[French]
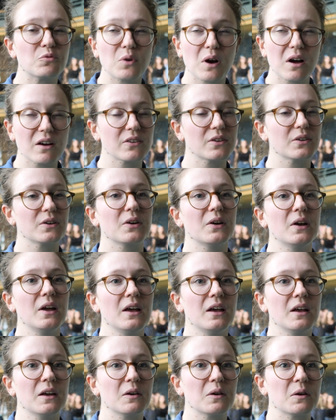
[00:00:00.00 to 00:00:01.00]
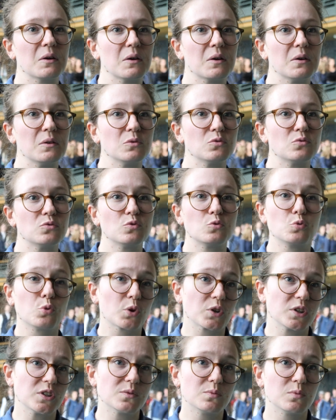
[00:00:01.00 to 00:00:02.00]
voire du
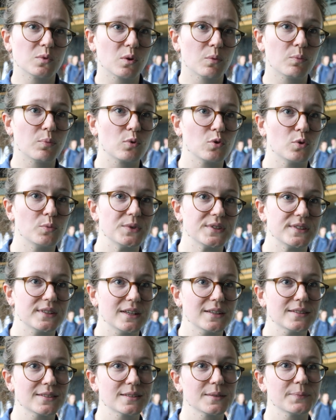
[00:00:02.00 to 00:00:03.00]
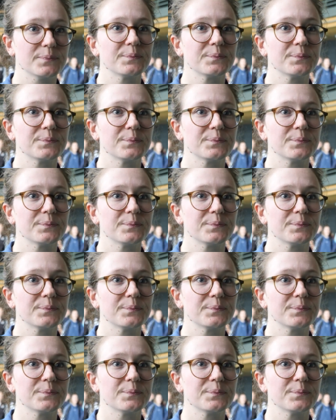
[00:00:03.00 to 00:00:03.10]
tourisme pour le business.